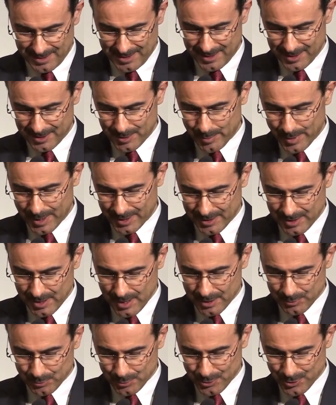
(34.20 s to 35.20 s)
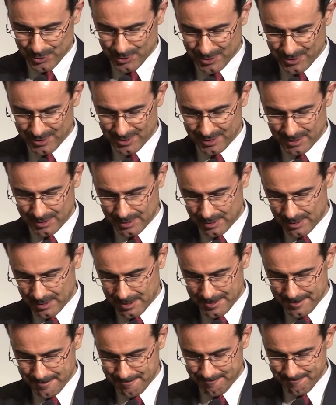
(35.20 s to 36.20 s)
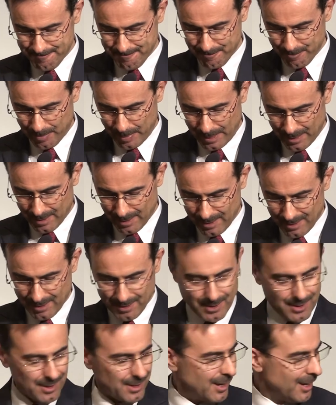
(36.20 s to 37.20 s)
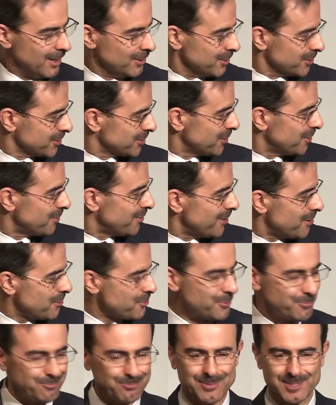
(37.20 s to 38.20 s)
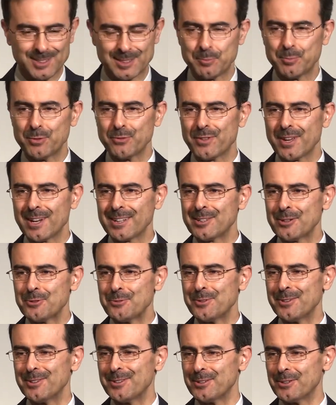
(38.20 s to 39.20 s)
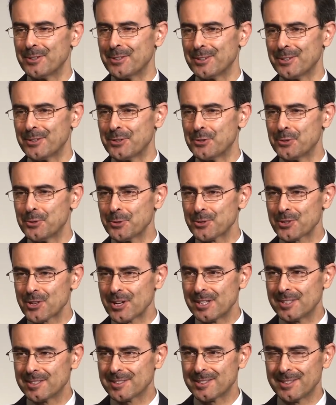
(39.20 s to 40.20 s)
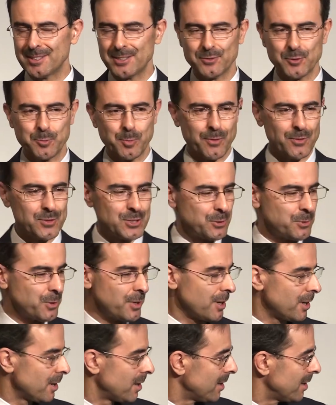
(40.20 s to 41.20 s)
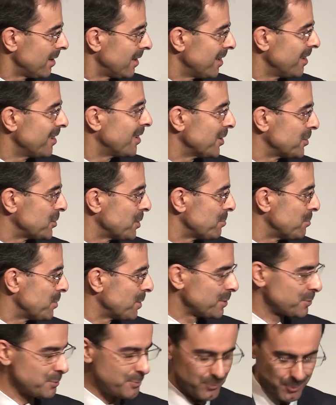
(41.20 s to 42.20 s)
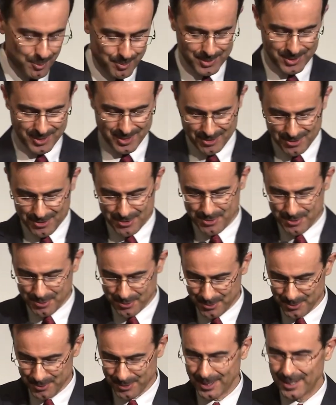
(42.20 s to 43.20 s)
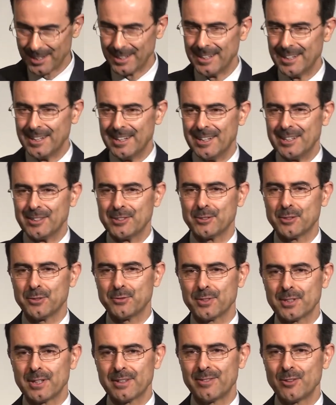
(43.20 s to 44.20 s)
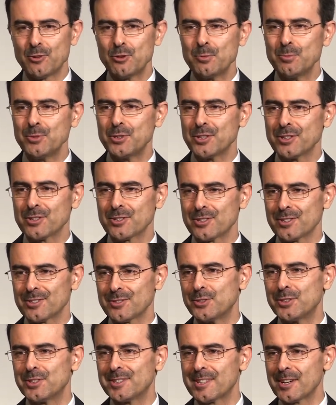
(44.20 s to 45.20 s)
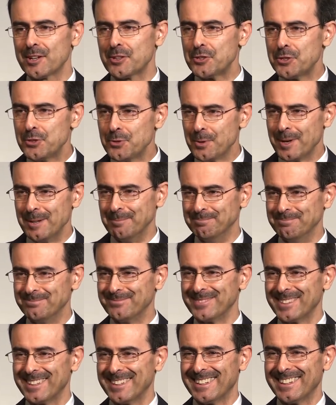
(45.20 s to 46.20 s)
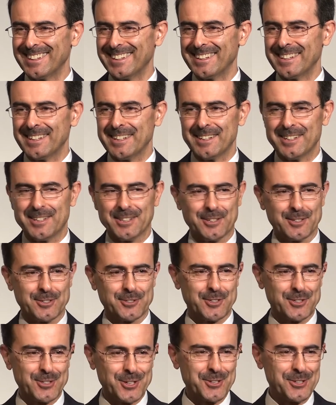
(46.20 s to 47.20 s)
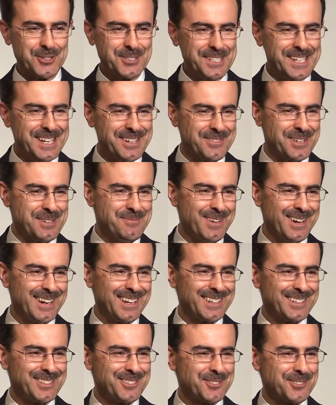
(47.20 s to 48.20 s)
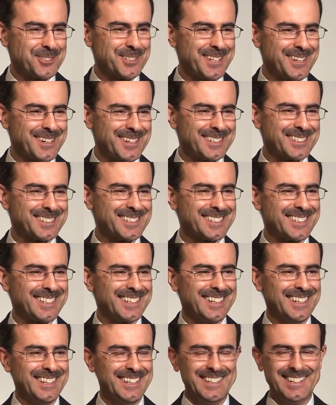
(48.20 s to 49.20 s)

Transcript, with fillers: kiedy brat Janusz e, anonsował, zapowiadał e, chór żeński, wypowiedział kilka ciepłych słów wobec tego chóru, to wydawało mi się, że coś straciłem, e, że czegoś nie wiem, ale już teraz